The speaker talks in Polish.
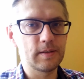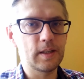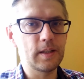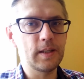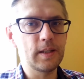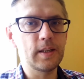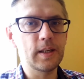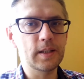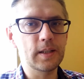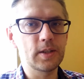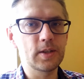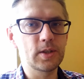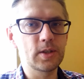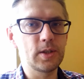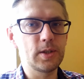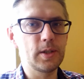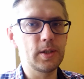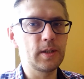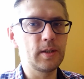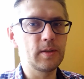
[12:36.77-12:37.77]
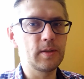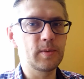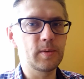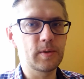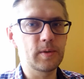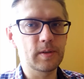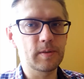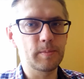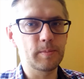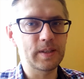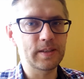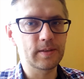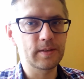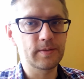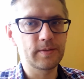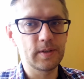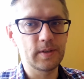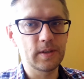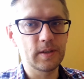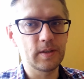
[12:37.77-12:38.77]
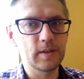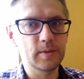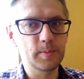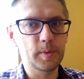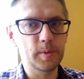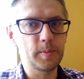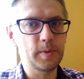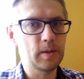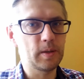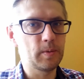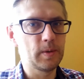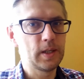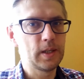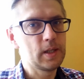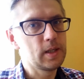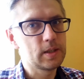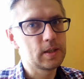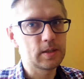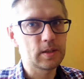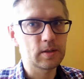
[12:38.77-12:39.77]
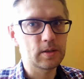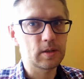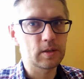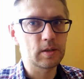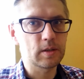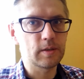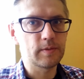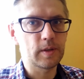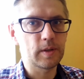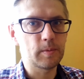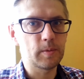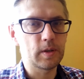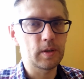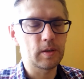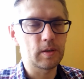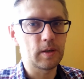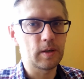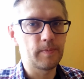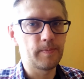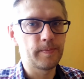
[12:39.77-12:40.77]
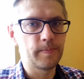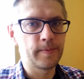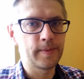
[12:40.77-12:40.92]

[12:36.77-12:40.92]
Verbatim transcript: na ile jakieś czynniki, których Maskow nigdy nie wspominał, też odgrywały rolę.